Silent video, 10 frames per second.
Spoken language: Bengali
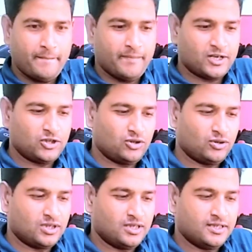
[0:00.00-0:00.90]
মার্জিত
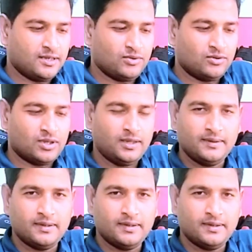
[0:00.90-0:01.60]
একটি ডিজাইন বন্ধুরা